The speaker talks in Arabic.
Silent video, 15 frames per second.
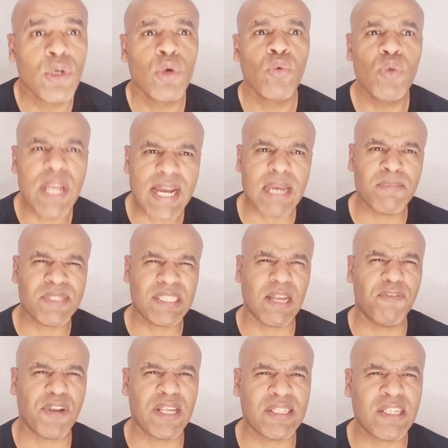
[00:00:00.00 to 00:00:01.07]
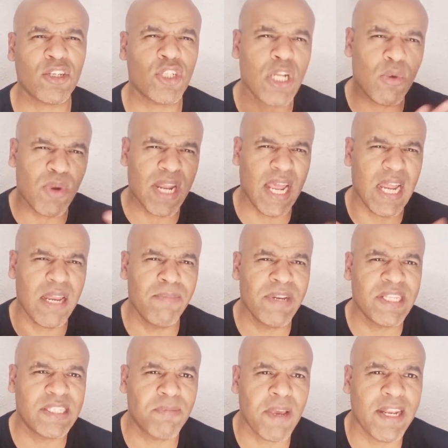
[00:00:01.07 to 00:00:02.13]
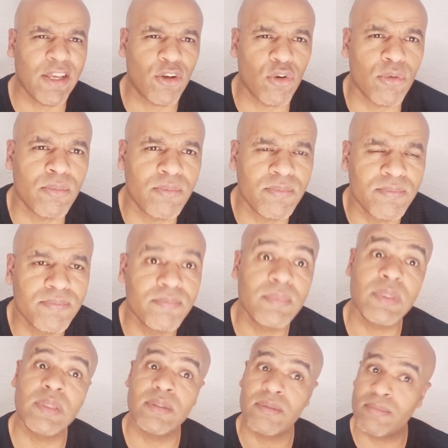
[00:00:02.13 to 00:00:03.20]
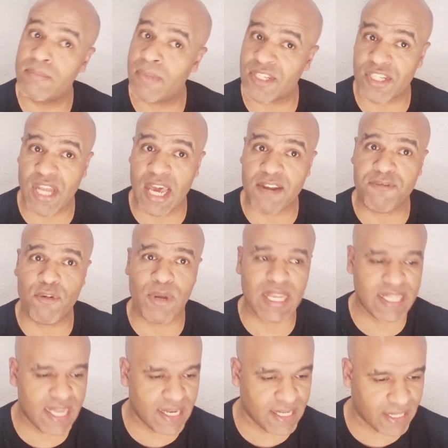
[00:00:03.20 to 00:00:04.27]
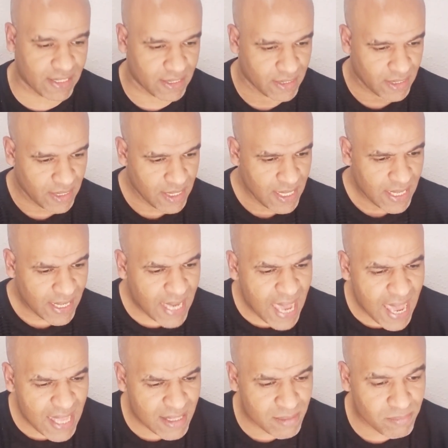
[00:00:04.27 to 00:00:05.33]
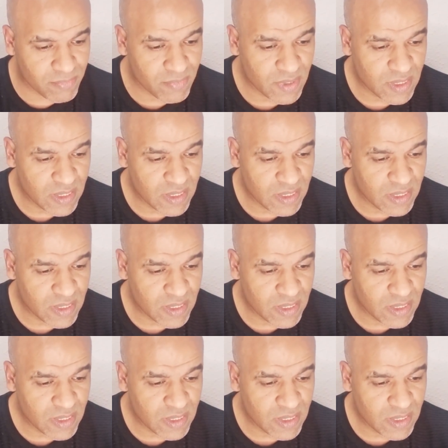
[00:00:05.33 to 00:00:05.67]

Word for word: ولا كان بصح فرنسا شنو هو الحل بالنسبه لكم باش نعرفوا كذلك قال